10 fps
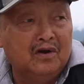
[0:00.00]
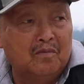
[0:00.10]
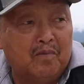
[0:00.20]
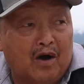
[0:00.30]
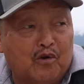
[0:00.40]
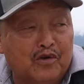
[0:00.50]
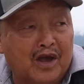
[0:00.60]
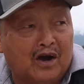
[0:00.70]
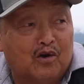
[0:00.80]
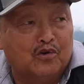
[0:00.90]
nụ bỏ cú
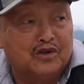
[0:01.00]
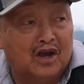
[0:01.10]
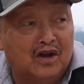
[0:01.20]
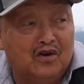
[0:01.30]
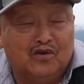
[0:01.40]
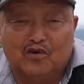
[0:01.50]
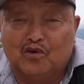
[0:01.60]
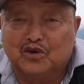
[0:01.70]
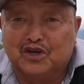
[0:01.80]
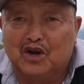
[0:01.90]
ya khổng chê nụ lô
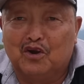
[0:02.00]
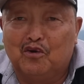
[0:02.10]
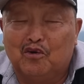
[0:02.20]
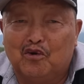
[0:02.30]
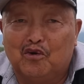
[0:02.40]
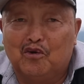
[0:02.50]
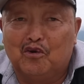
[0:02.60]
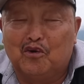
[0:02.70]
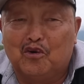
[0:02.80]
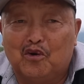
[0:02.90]
lông xe nụ lô lô
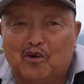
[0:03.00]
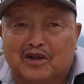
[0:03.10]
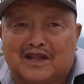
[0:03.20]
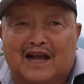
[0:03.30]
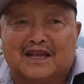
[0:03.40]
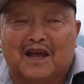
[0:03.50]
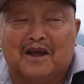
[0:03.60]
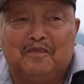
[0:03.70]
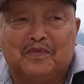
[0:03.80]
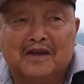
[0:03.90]
lô lô lô ta chè